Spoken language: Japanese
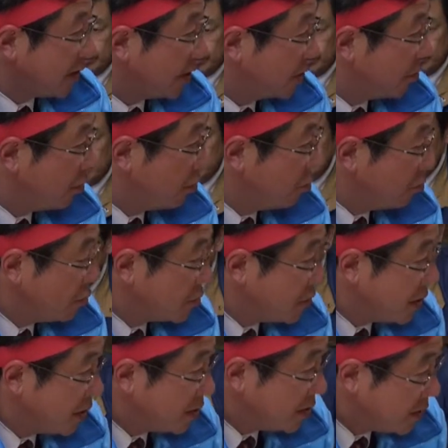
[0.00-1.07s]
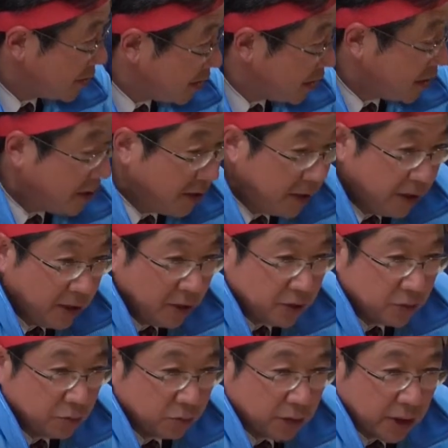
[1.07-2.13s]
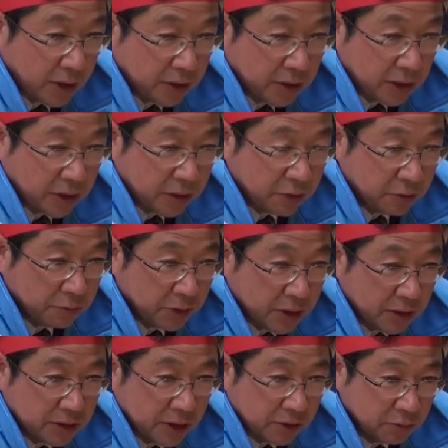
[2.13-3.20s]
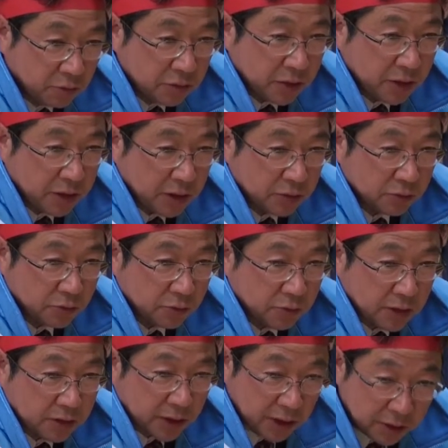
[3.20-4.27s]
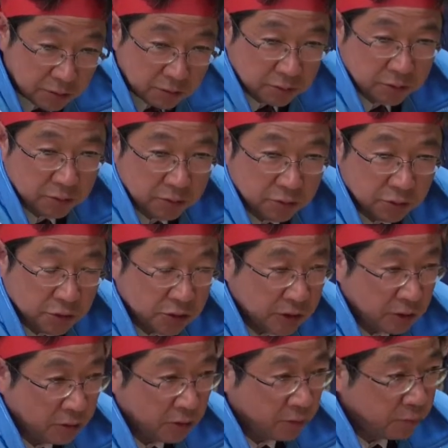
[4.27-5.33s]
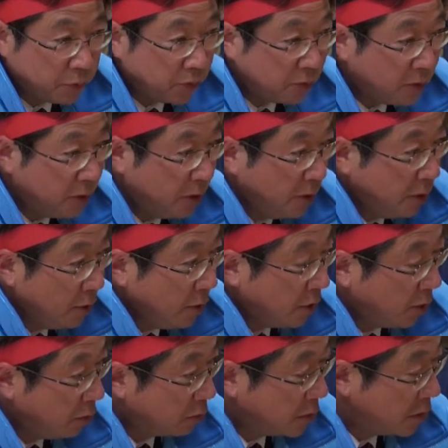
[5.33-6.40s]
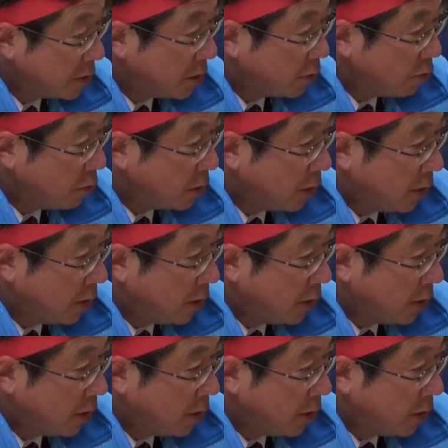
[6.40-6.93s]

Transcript: 細企業を支援してそこで働いてる皆さんの生活を支えるっていうふうにした方がよっぽどあの経済効